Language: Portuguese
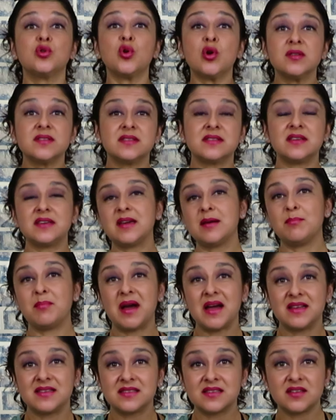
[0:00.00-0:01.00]
cozinha
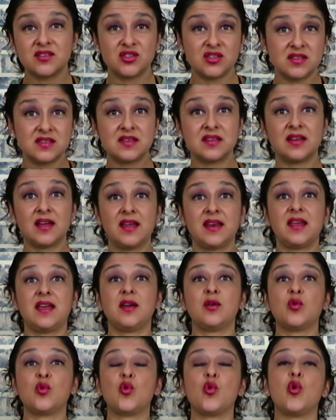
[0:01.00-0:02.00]
básica te
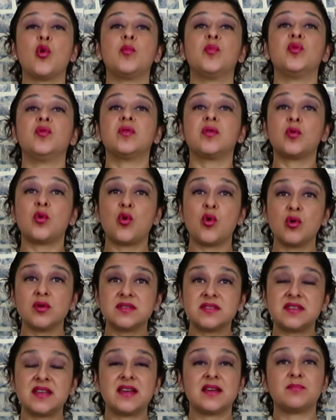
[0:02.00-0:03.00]
ensinarei como
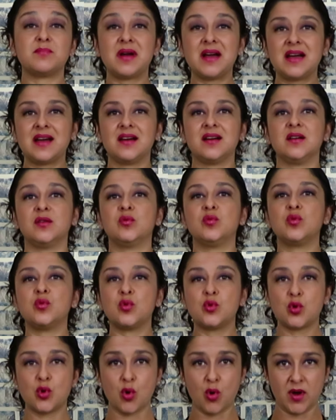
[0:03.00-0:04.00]
cozer macarrão
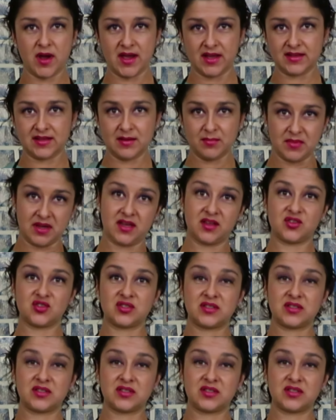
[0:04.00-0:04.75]
corretamente.